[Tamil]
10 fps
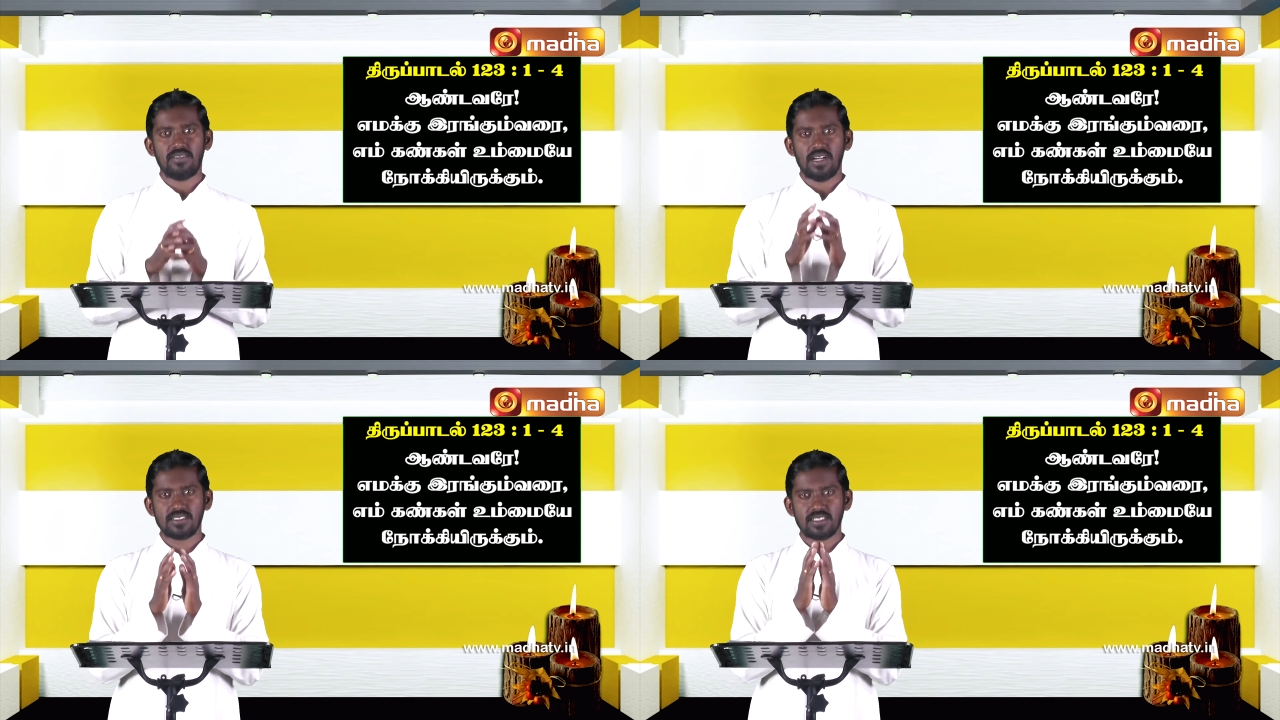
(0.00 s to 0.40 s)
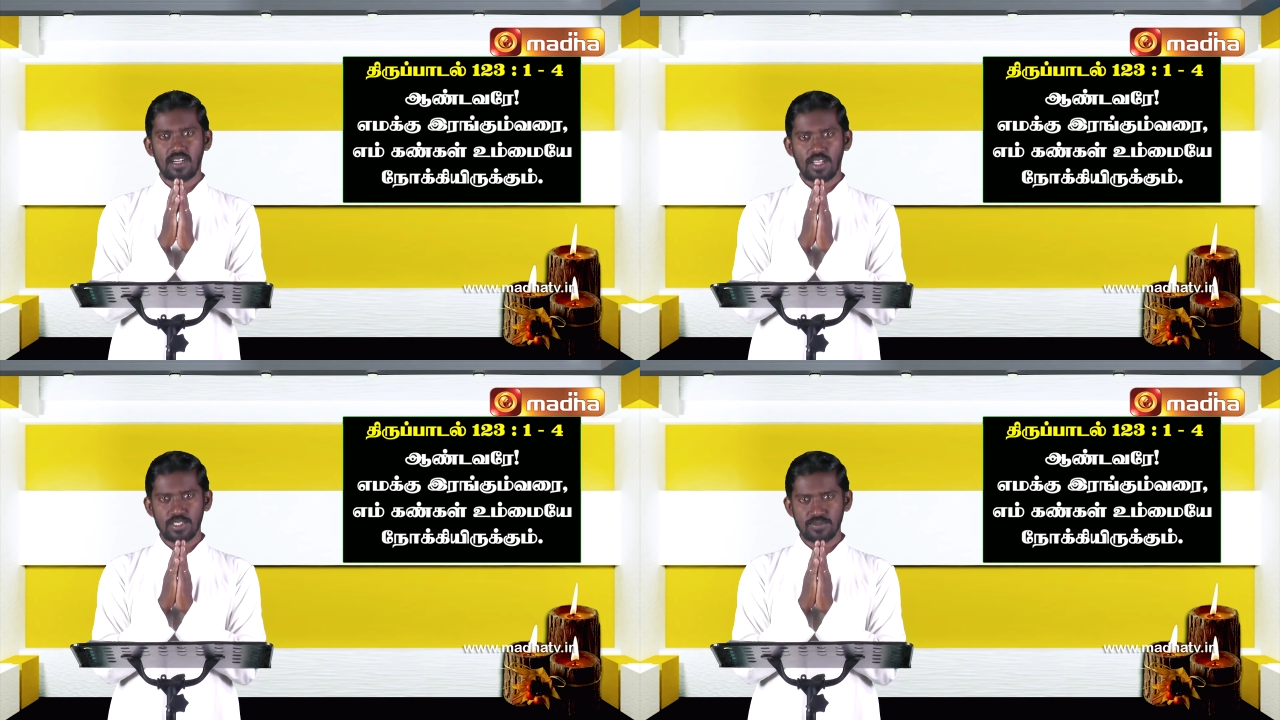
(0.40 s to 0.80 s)

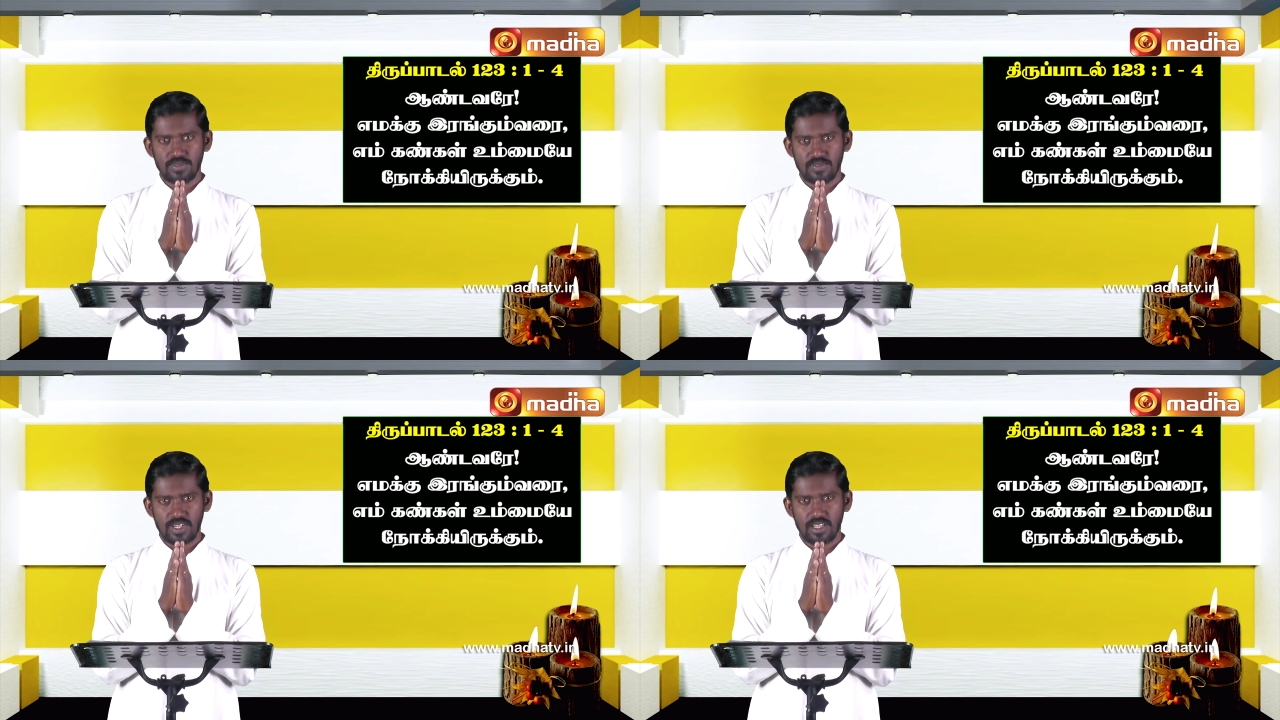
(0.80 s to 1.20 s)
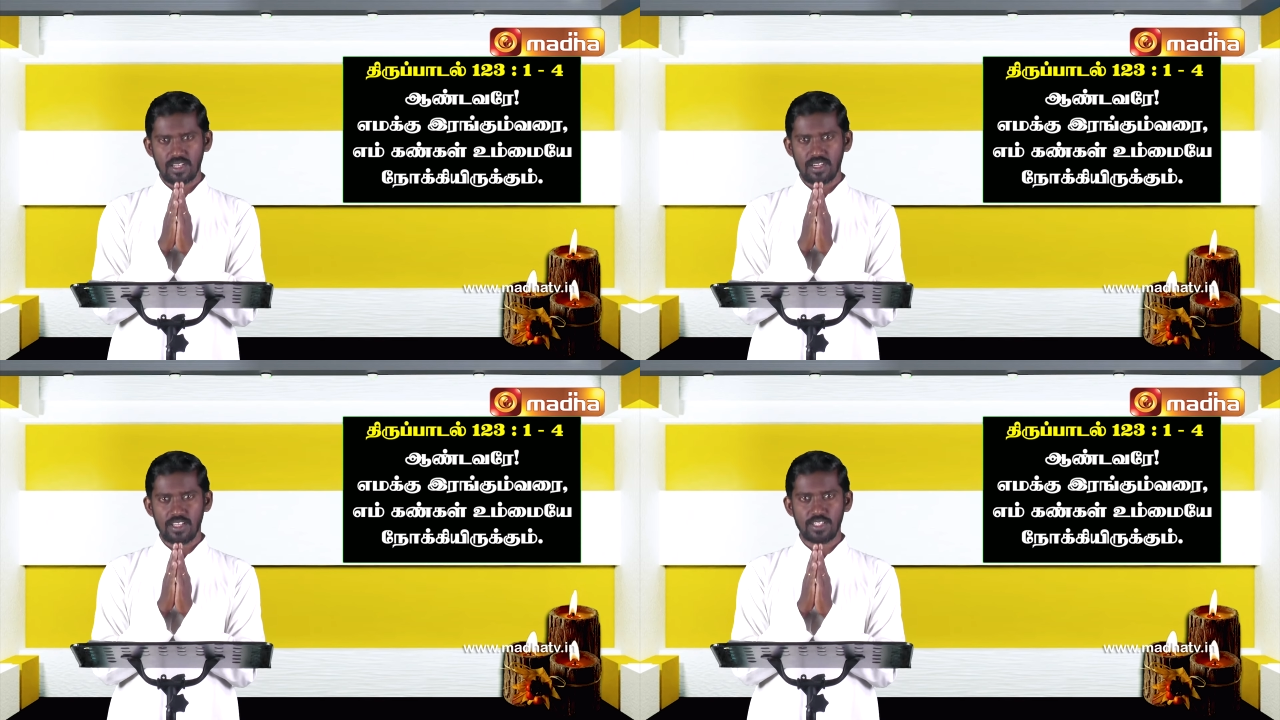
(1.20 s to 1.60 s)
வாழ்த்துக்களையும்
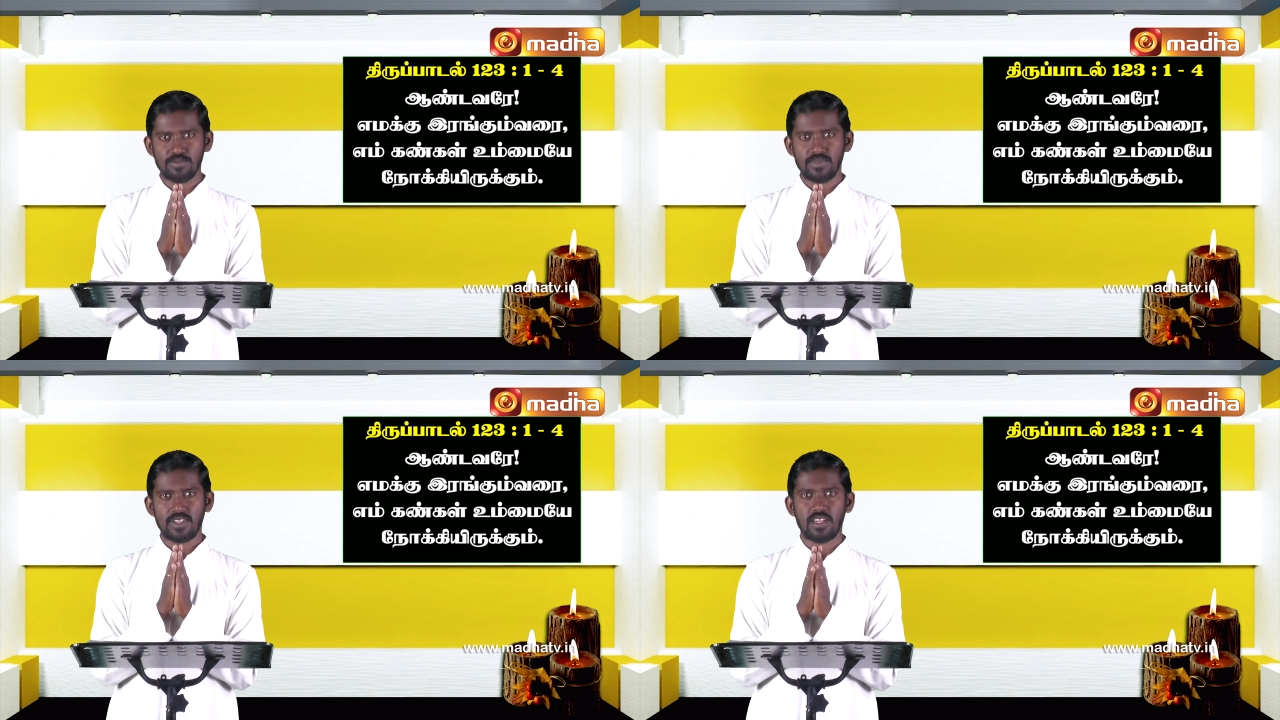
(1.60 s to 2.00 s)
வணக்கங்களையும்